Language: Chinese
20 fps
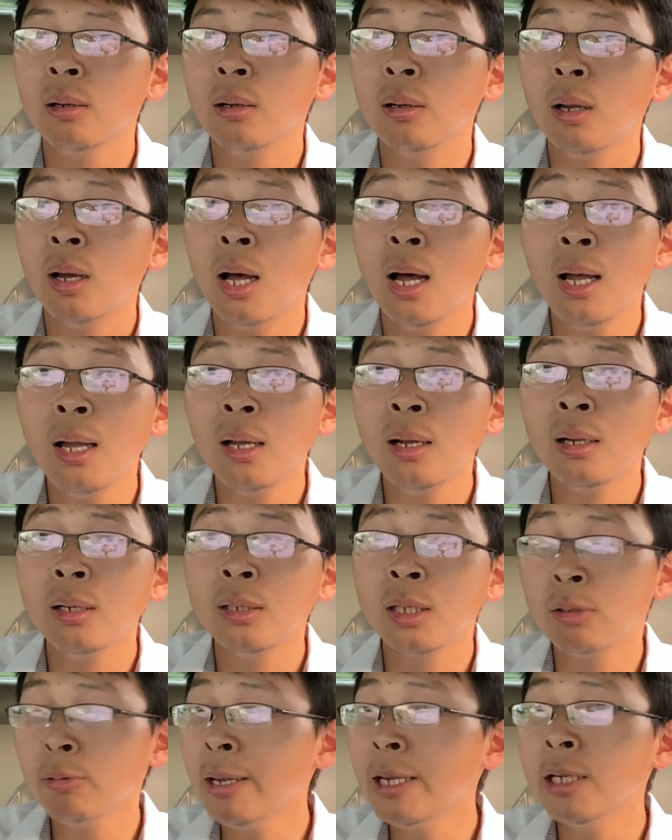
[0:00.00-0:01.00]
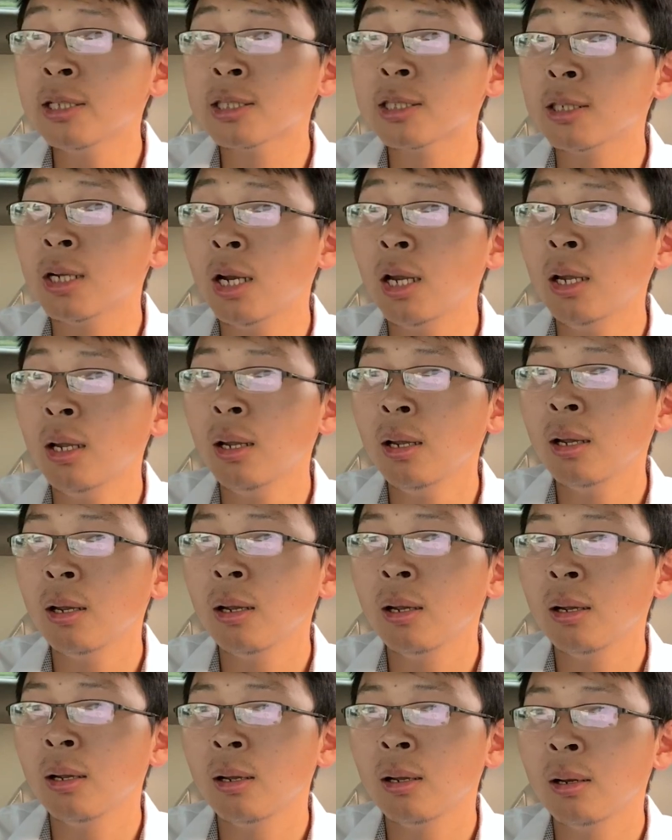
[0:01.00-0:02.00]
啊，你愿意死人？
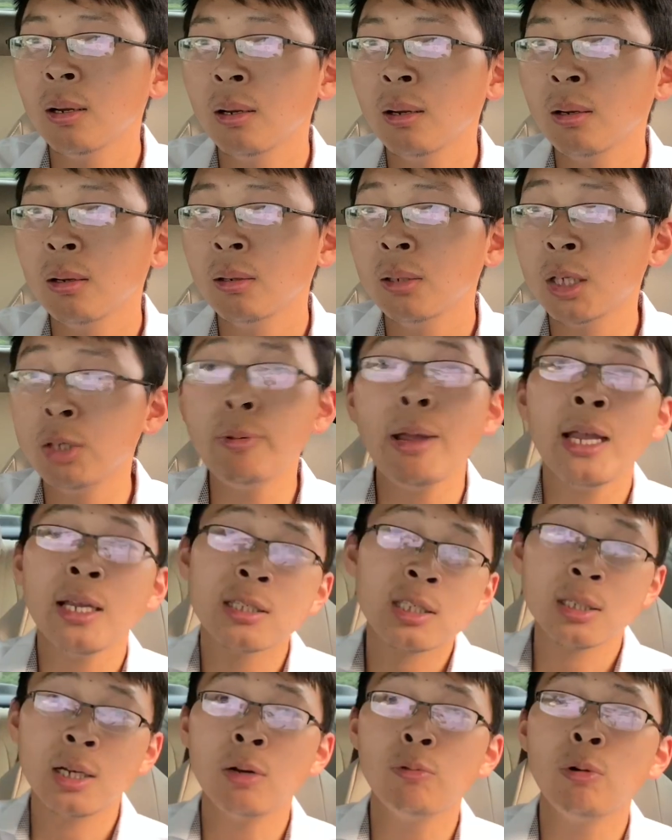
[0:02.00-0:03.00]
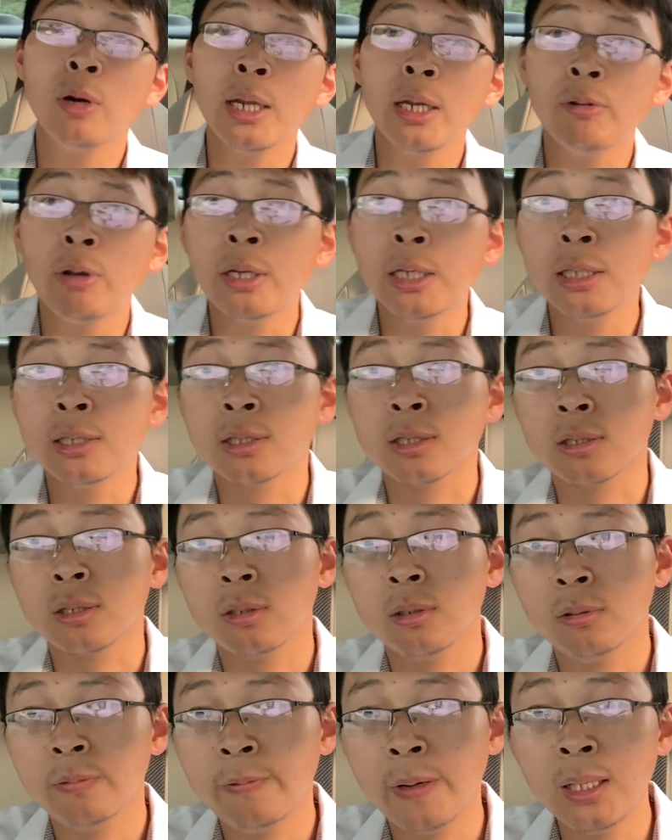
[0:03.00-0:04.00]
你愿意死人，我也愿意死。
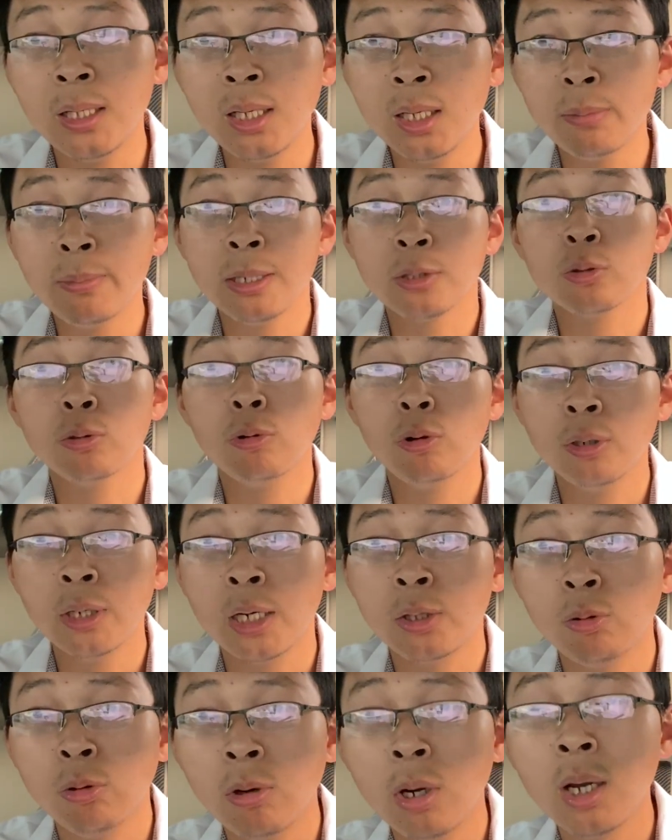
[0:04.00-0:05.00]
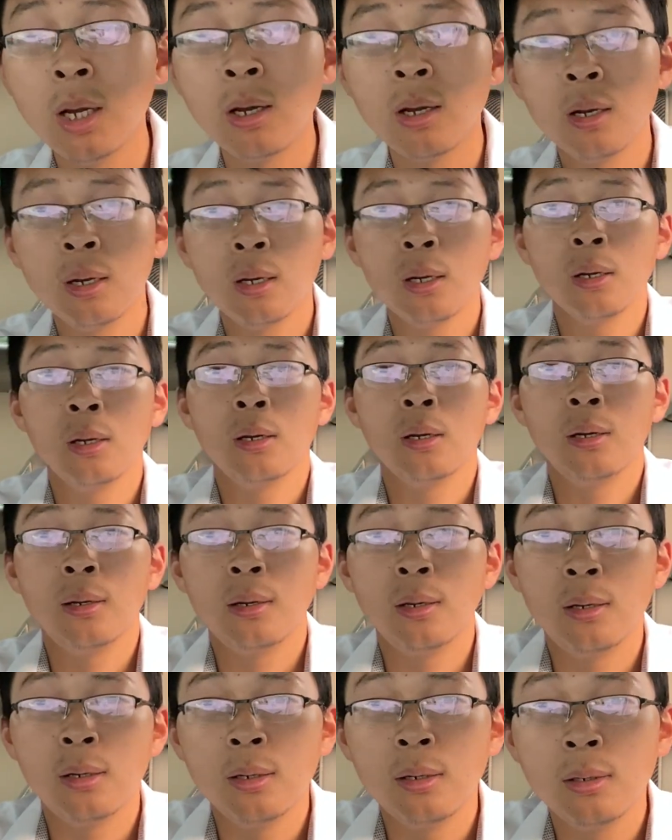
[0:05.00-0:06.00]
反正他妈中国人多，
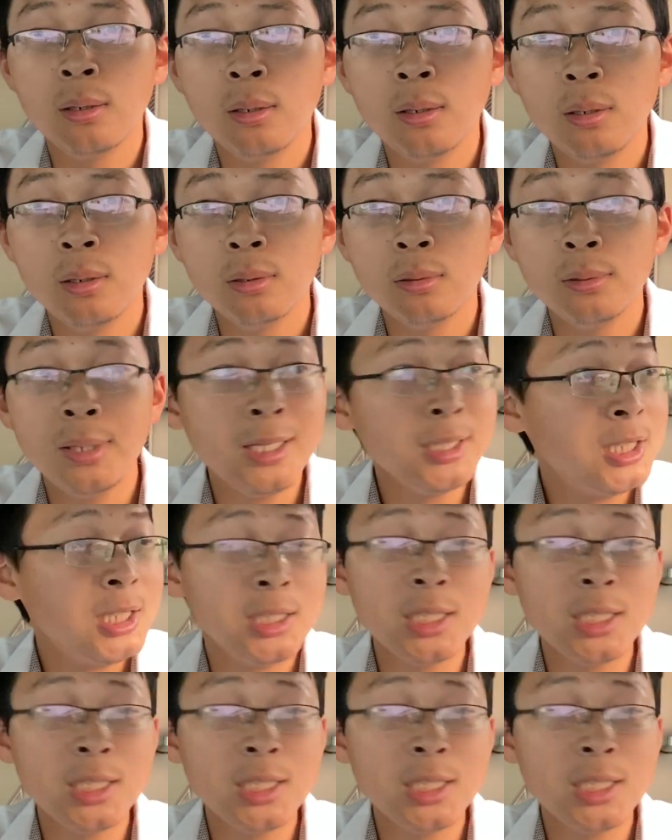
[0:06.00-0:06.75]
那习